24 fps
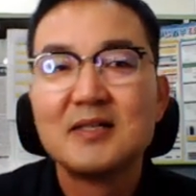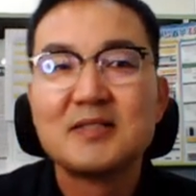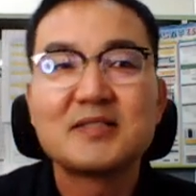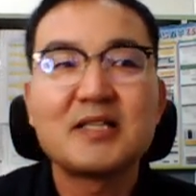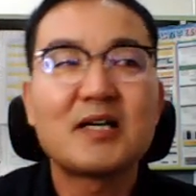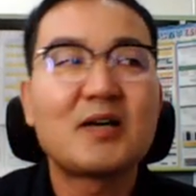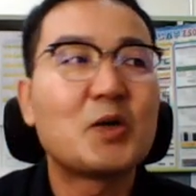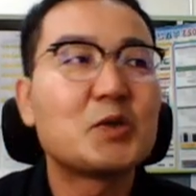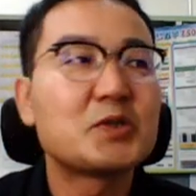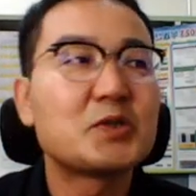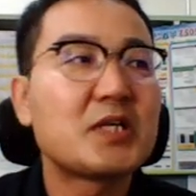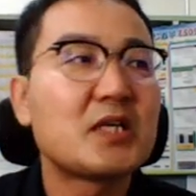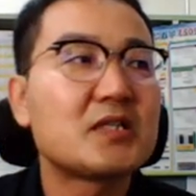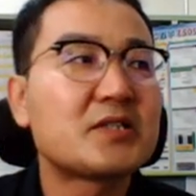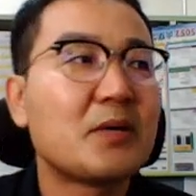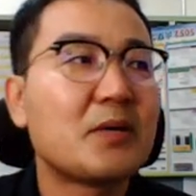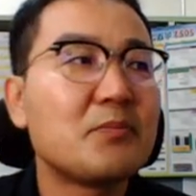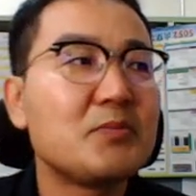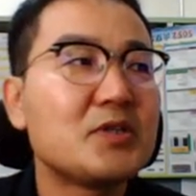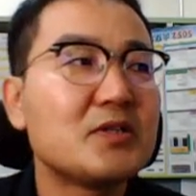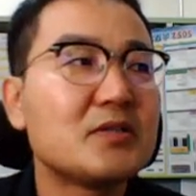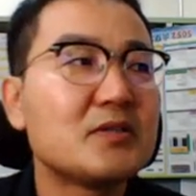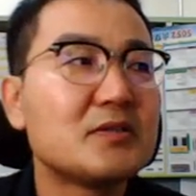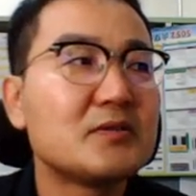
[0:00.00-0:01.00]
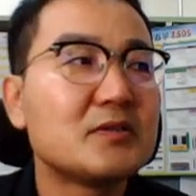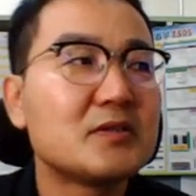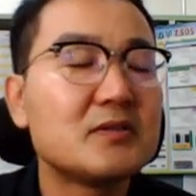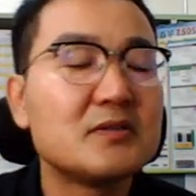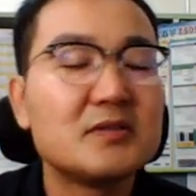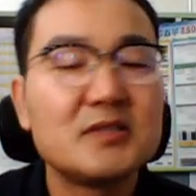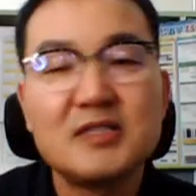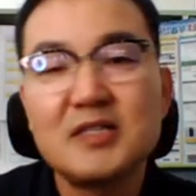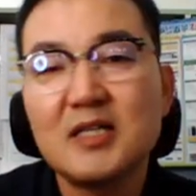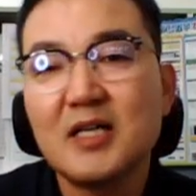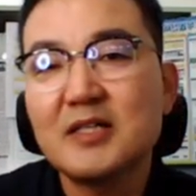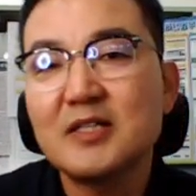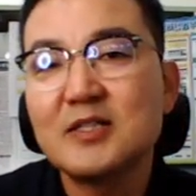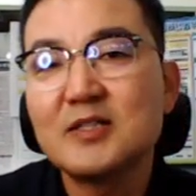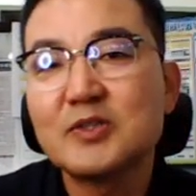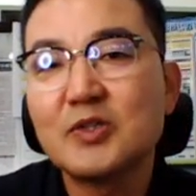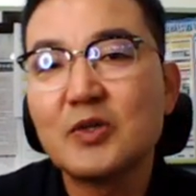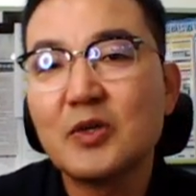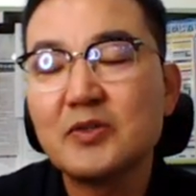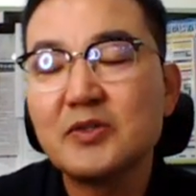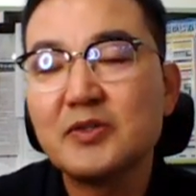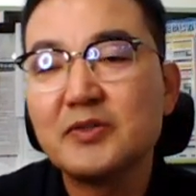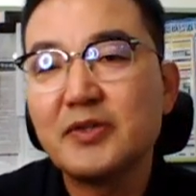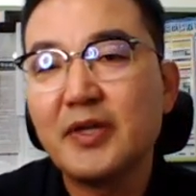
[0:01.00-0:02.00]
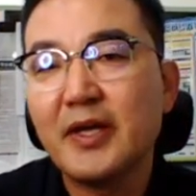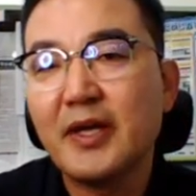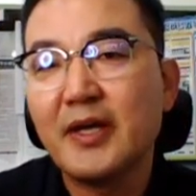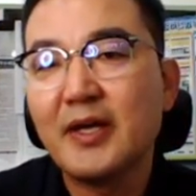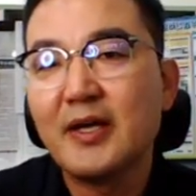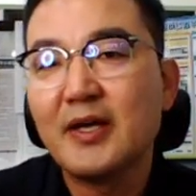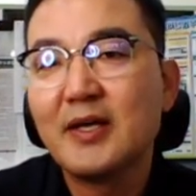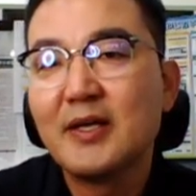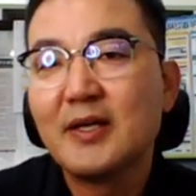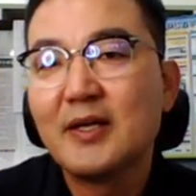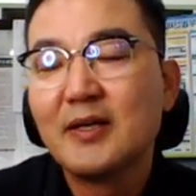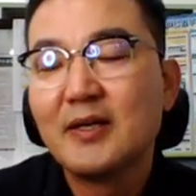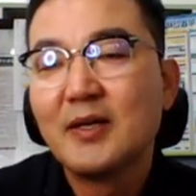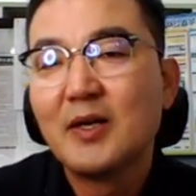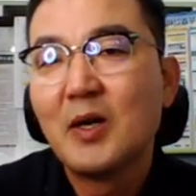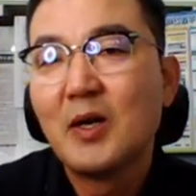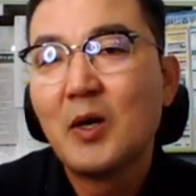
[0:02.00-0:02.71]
제가 어제 재밌는 이야기를 들었는데